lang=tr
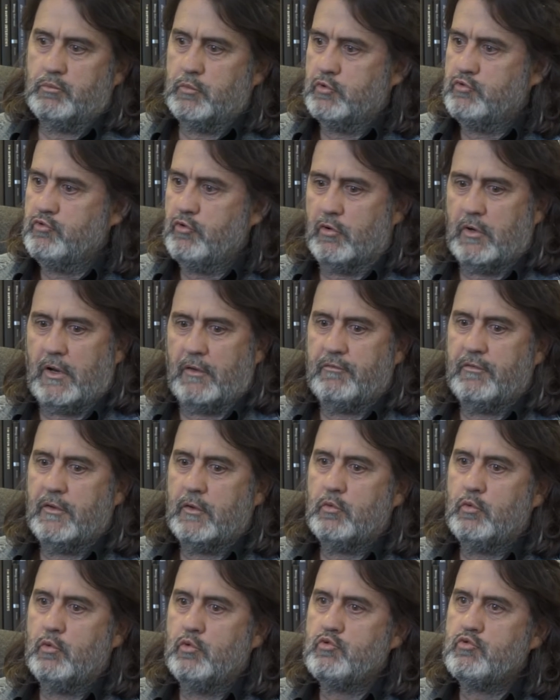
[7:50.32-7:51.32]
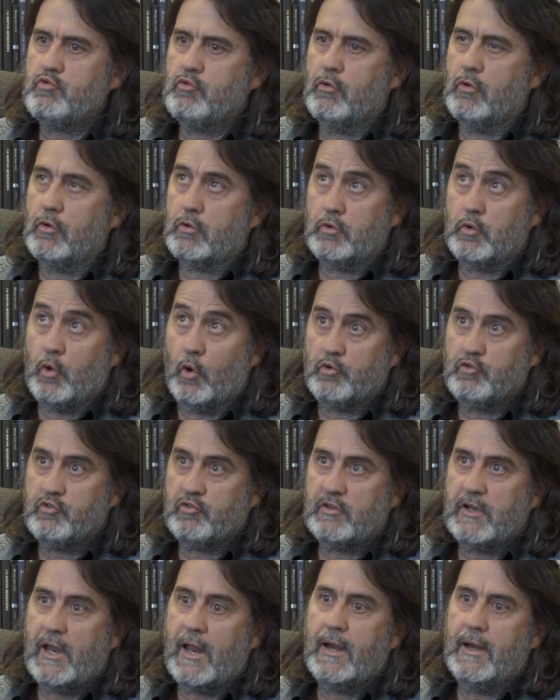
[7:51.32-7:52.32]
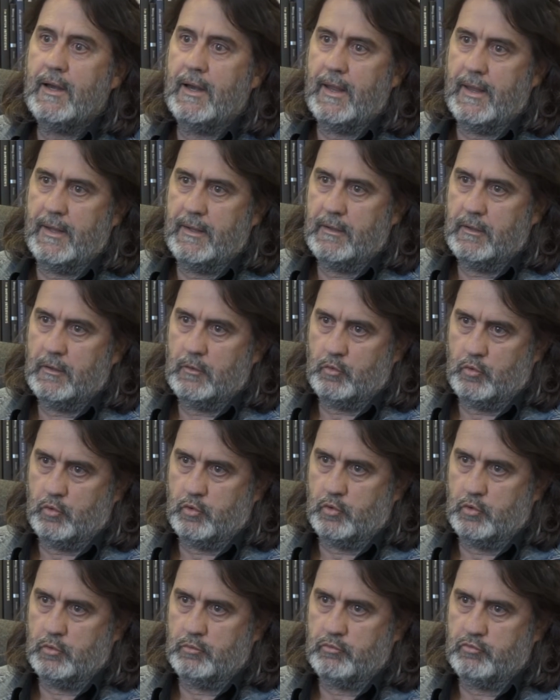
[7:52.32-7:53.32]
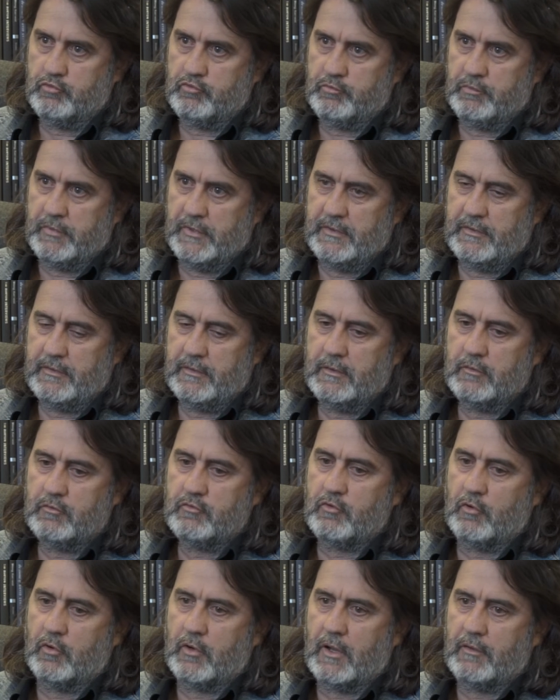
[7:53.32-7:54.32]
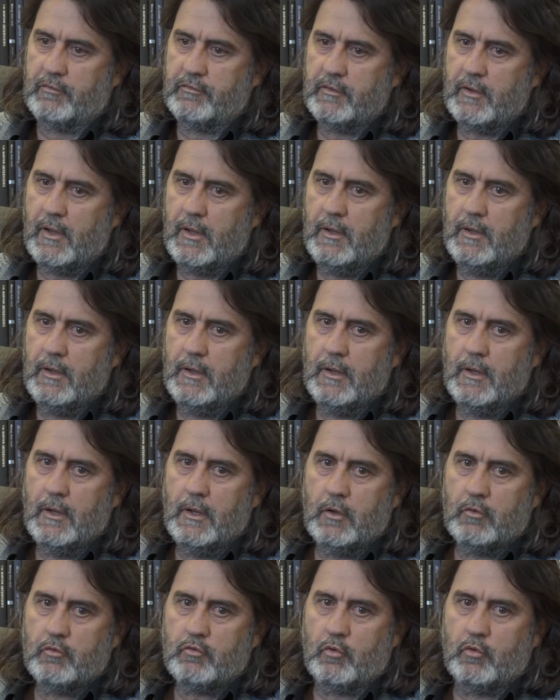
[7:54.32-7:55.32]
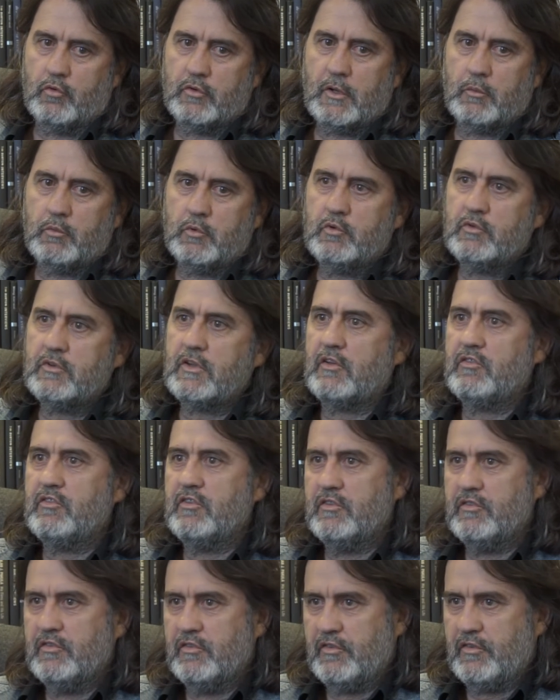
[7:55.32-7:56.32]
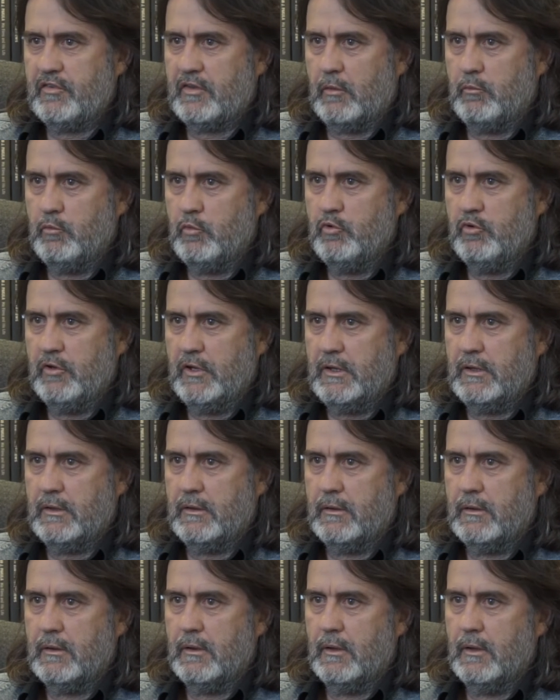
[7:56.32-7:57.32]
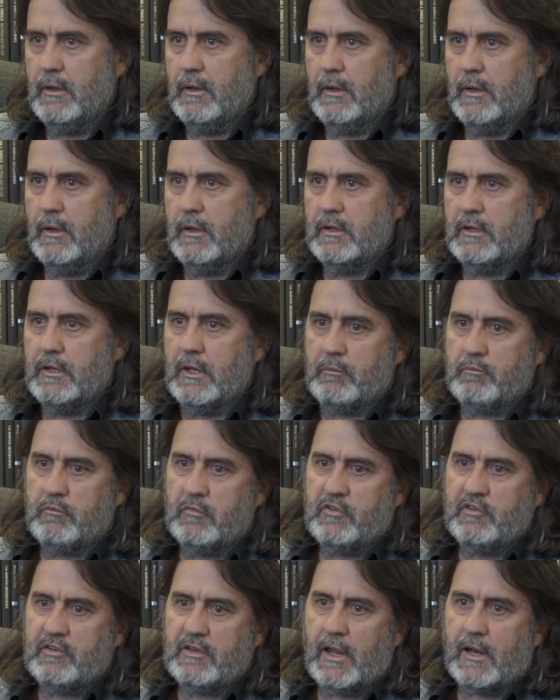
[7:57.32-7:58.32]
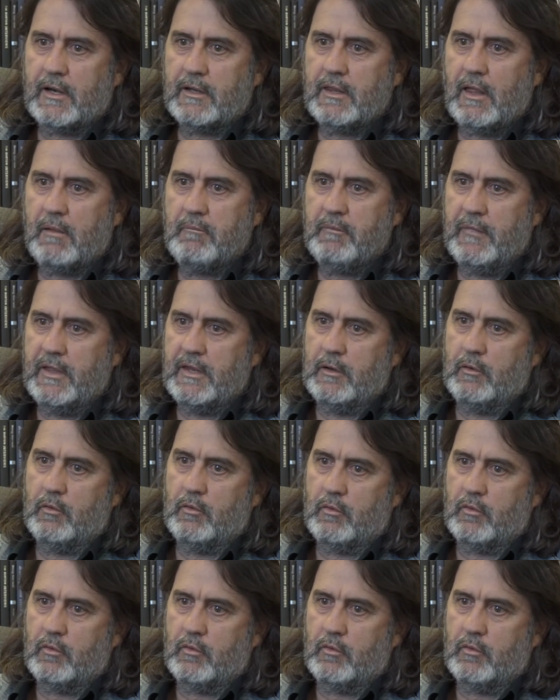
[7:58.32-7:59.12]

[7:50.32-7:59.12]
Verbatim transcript: bu coğrafya güç, göçlerle kurulmuş bir coğrafya. Sonunda bunun taşıyıcısı da müzik. 70'lerden beri